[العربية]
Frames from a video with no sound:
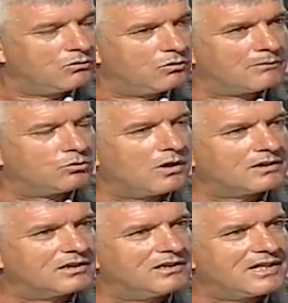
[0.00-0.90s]

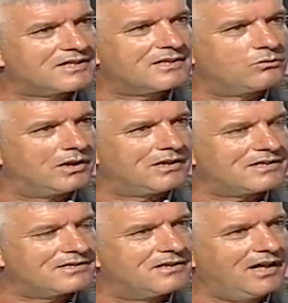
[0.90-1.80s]
والمواطن الأسيوي
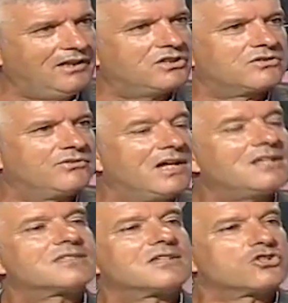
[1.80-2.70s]
الذي يعيش في
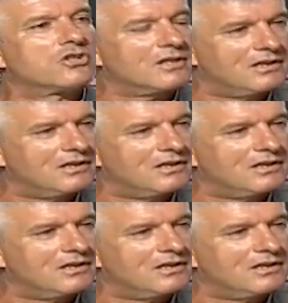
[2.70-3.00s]
أقصى الشرق